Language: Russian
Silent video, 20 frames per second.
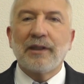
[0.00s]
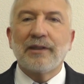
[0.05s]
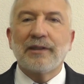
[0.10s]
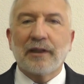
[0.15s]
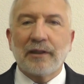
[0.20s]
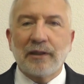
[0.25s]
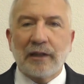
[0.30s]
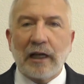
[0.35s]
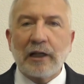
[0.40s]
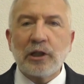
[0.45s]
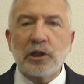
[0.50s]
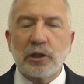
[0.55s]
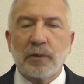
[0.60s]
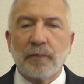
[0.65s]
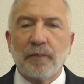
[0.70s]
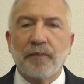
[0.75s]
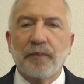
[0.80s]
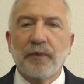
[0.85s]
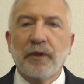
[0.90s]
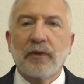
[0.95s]
и
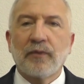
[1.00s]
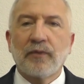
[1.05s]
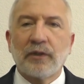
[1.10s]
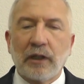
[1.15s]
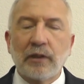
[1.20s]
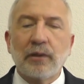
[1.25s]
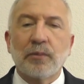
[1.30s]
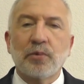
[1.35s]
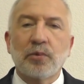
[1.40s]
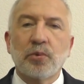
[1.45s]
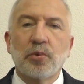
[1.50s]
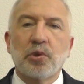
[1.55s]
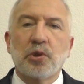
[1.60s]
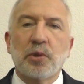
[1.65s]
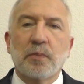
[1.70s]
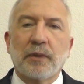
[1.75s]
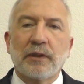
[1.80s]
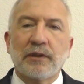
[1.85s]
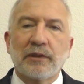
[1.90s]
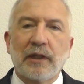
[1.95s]
задачам, в данном
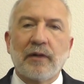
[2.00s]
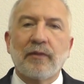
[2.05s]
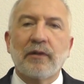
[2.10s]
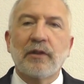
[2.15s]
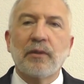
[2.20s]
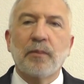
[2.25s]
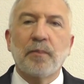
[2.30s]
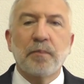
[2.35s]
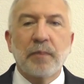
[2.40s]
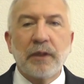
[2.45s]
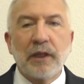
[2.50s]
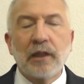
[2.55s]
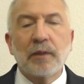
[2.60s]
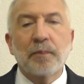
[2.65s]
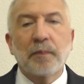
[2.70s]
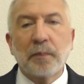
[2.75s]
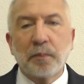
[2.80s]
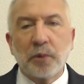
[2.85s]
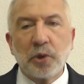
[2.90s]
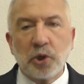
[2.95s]
случае поставленным перед
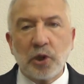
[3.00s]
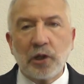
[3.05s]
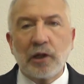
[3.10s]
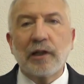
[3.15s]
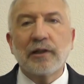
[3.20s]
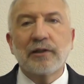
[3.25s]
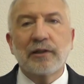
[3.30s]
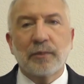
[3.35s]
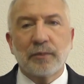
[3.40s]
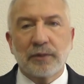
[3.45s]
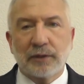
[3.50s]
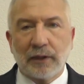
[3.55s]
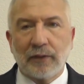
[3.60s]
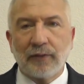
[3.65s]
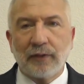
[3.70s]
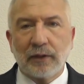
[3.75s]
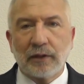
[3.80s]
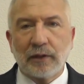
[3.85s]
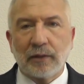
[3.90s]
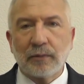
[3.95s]
попечительским
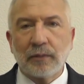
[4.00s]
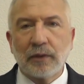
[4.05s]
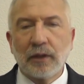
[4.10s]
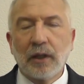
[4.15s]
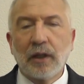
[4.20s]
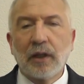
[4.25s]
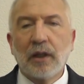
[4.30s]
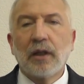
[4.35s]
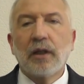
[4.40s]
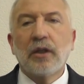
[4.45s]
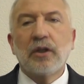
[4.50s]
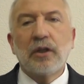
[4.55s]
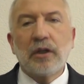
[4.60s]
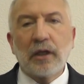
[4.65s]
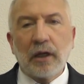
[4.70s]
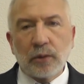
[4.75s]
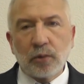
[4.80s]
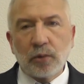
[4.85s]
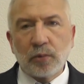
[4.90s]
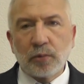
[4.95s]
советом. И
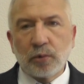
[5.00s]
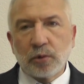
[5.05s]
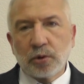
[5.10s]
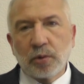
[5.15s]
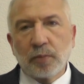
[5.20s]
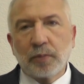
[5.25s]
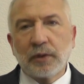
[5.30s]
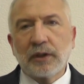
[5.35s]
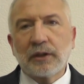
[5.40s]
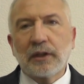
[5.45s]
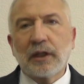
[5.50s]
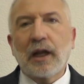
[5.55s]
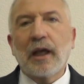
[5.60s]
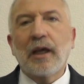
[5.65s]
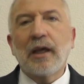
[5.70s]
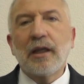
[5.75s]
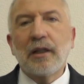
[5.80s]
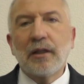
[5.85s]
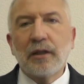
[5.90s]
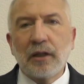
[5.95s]
я думаю, что
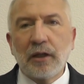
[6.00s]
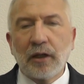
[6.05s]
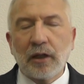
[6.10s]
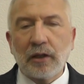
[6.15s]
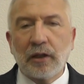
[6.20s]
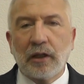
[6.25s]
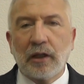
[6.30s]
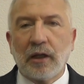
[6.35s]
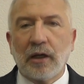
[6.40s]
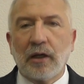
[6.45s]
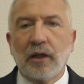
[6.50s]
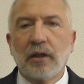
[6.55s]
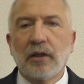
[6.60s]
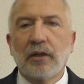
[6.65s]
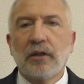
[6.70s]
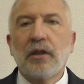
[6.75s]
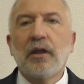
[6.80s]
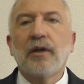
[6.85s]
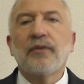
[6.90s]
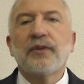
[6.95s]
благодаря энергии
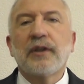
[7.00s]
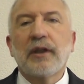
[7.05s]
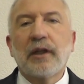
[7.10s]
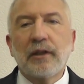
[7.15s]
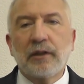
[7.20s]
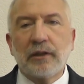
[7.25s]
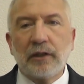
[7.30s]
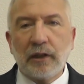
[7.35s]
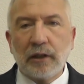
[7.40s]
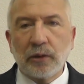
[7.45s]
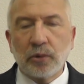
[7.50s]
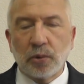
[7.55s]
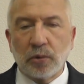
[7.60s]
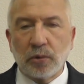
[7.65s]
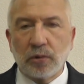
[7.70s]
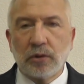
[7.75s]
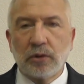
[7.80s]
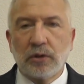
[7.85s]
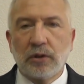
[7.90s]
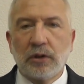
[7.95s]
и
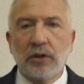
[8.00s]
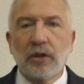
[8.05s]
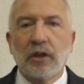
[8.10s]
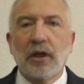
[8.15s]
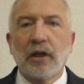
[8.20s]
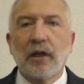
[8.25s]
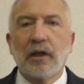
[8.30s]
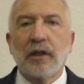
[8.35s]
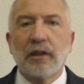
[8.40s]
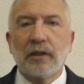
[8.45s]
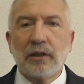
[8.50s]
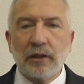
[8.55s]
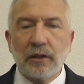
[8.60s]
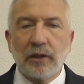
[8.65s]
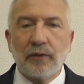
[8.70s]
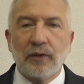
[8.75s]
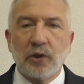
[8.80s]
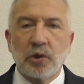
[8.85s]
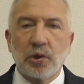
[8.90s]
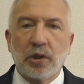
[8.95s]
авторитету Игоря
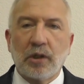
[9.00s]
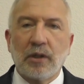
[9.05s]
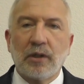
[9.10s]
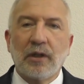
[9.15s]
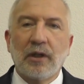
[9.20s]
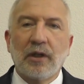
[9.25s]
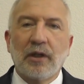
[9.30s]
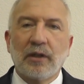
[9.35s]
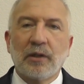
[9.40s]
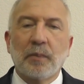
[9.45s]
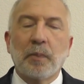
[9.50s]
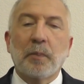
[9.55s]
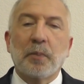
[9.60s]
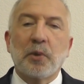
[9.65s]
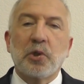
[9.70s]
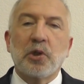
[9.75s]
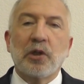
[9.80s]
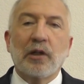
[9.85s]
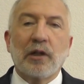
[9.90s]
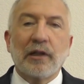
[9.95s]
Леонидовича – этот
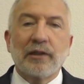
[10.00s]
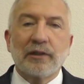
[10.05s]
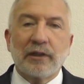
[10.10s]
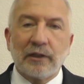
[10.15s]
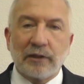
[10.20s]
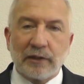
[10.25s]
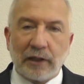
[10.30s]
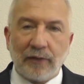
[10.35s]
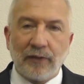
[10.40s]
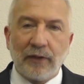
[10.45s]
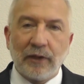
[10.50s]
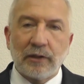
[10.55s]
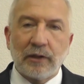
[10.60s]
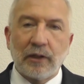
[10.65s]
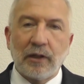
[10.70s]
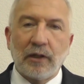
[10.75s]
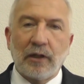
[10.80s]
попечительский совет